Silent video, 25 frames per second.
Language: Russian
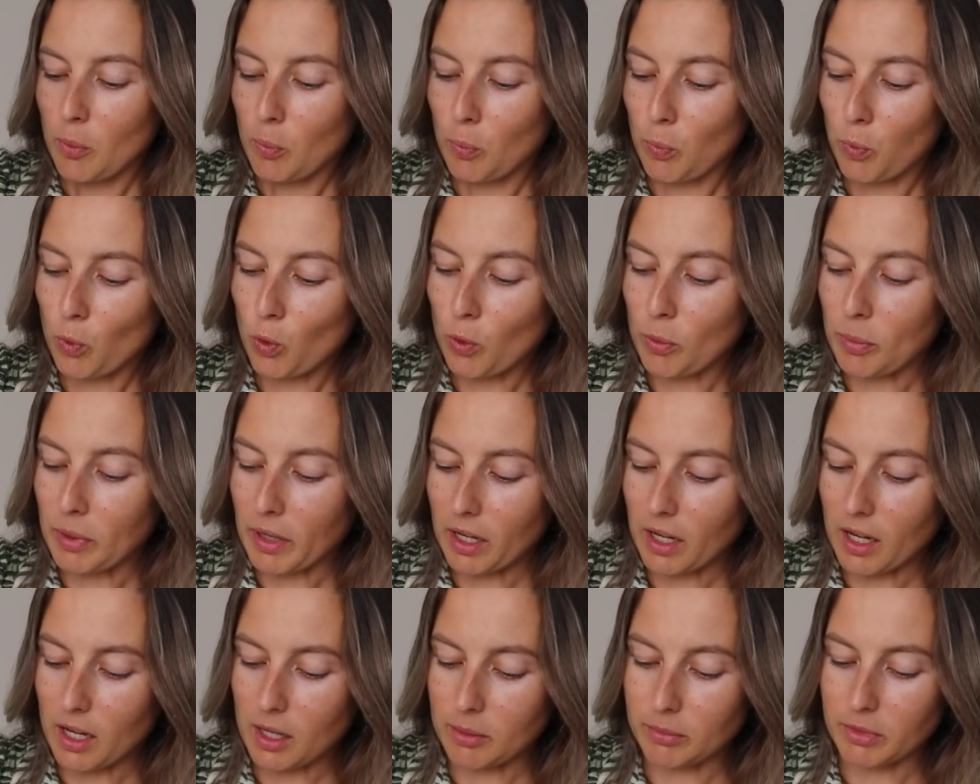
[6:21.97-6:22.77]
По
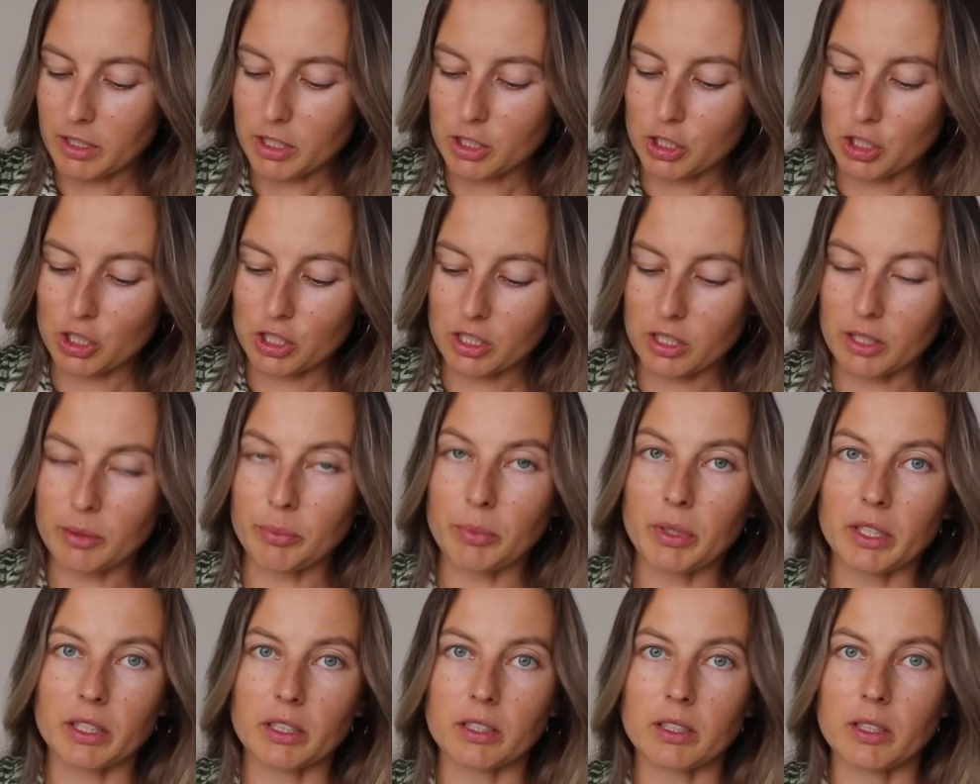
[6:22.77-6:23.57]
бокам я шила
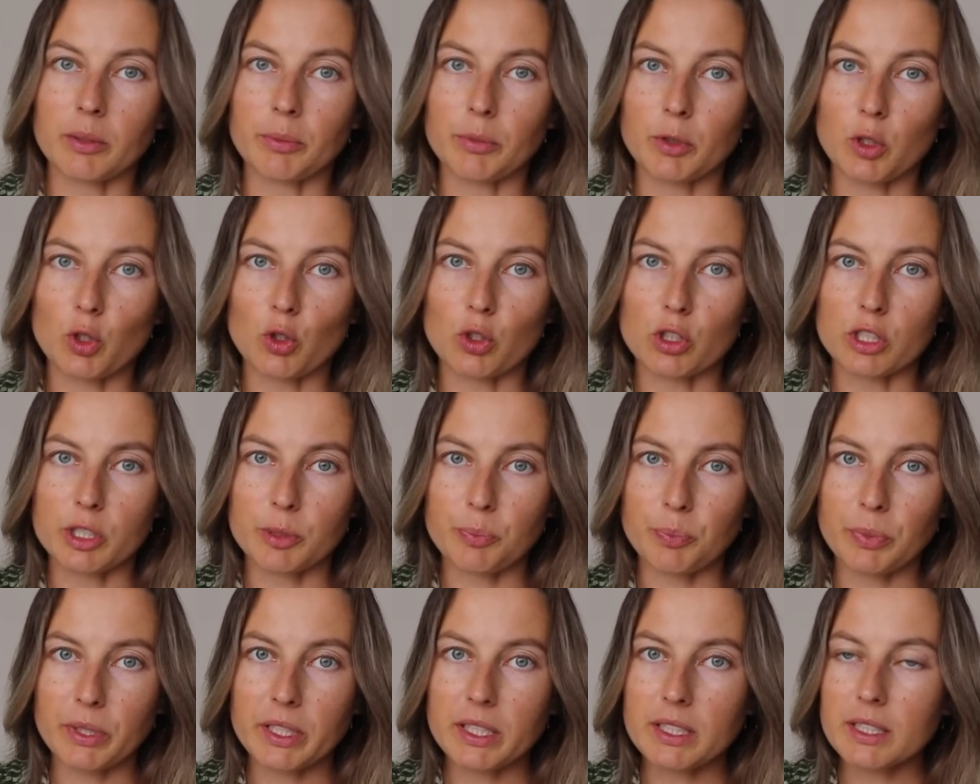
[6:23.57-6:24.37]
методом трех
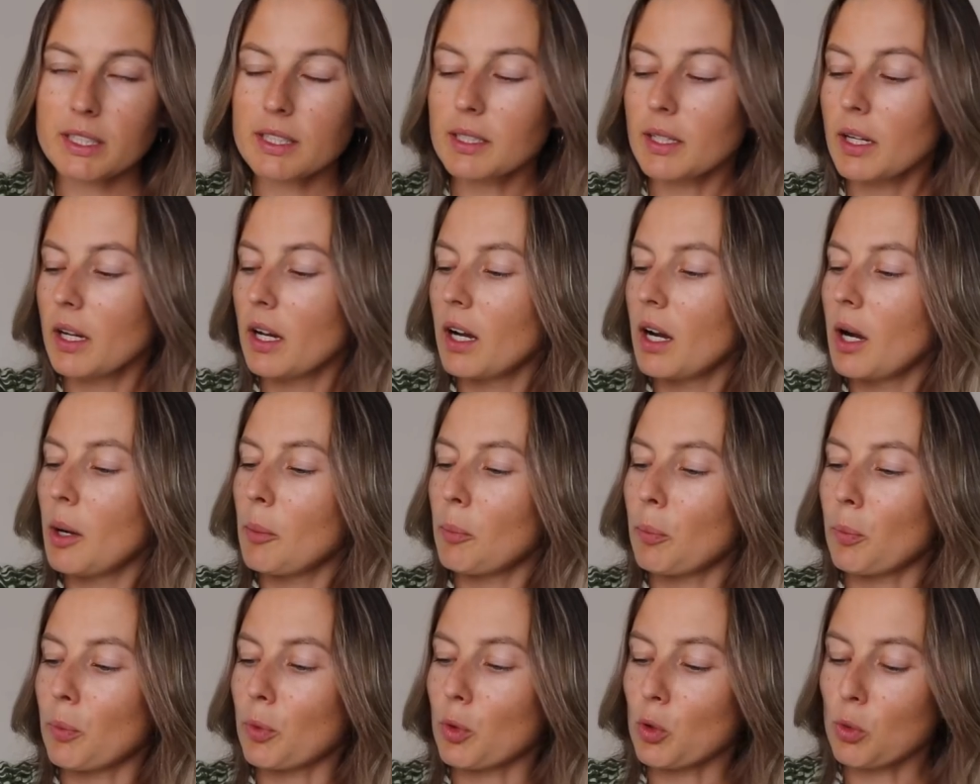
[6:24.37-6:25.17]
спиц,
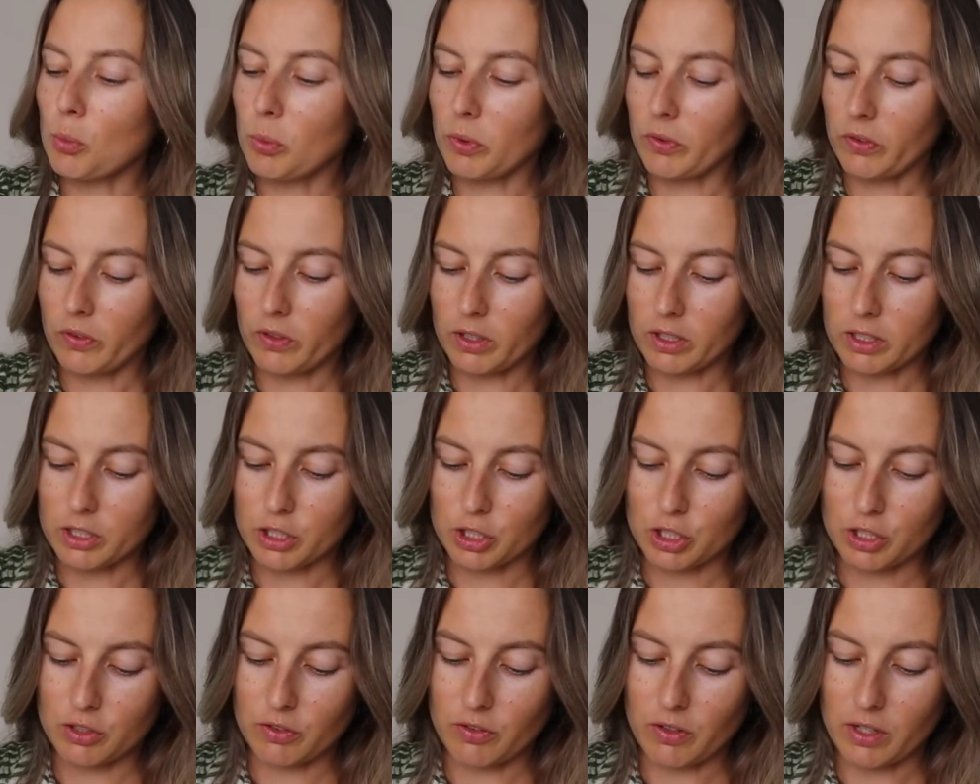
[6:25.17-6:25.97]
пробовала
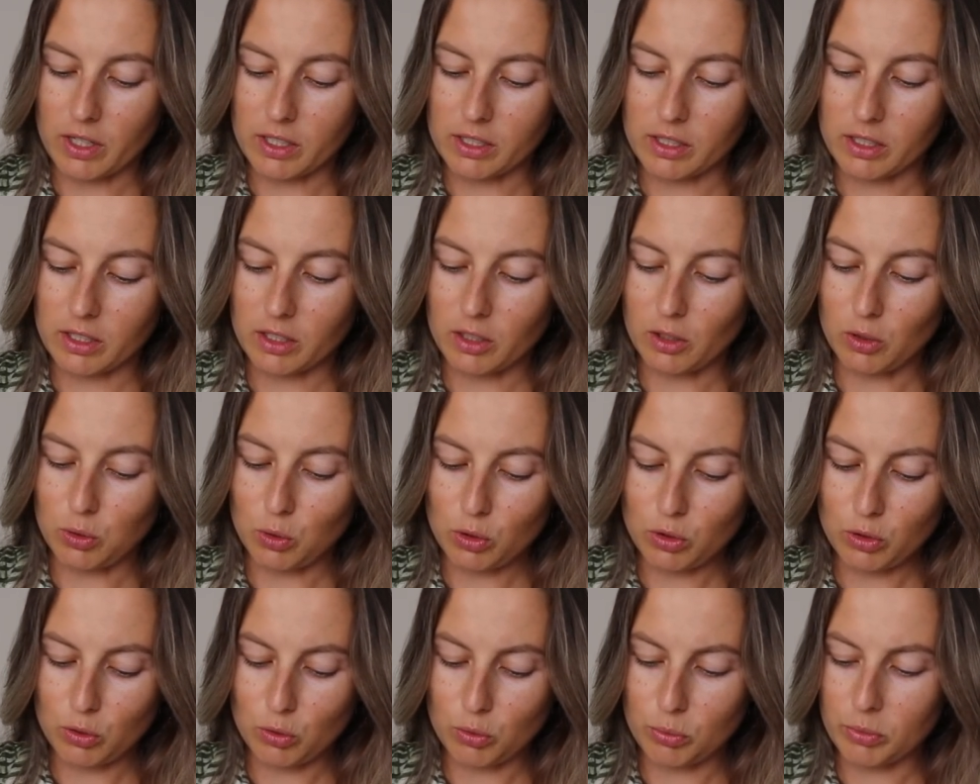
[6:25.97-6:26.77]
сшивать
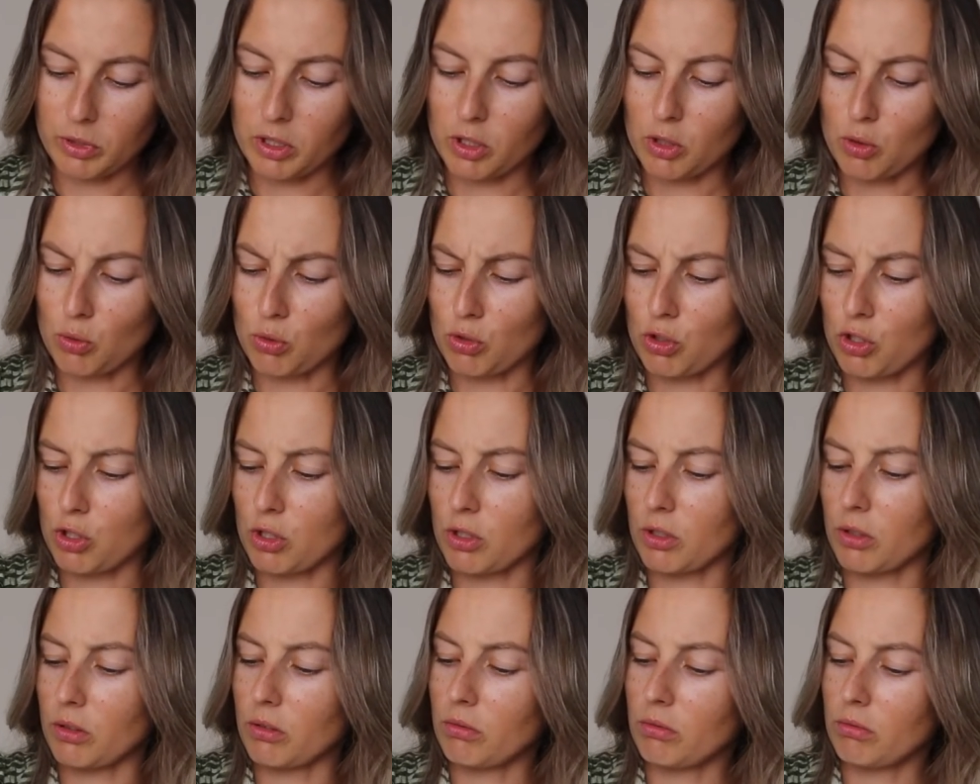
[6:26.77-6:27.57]
иглой, но мне не
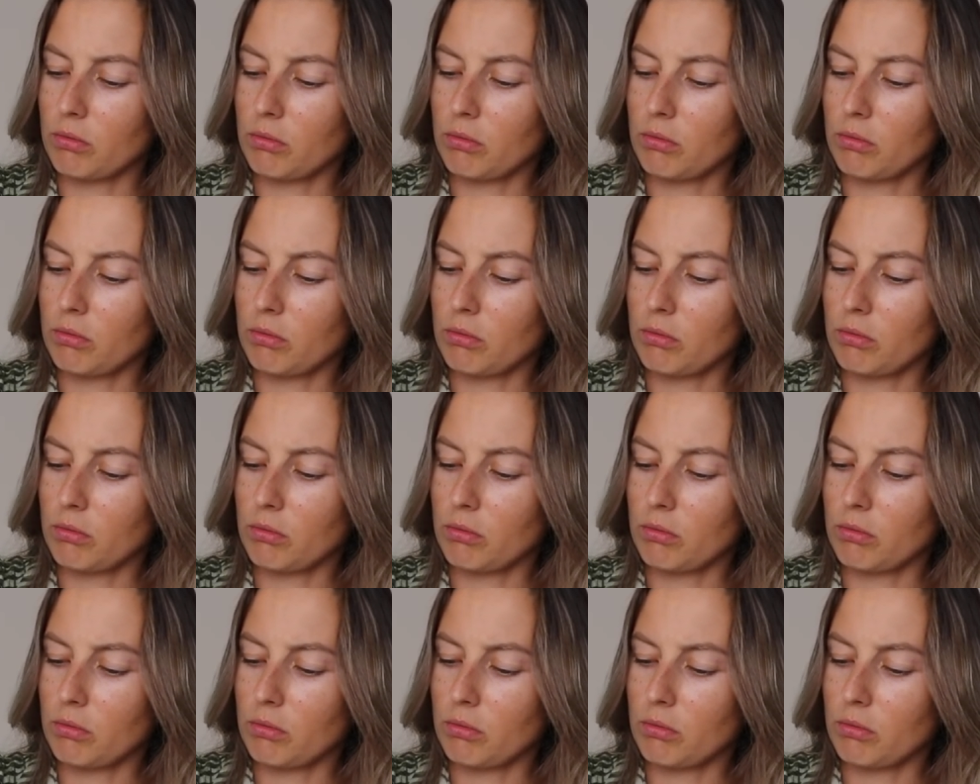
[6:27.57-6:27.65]
очень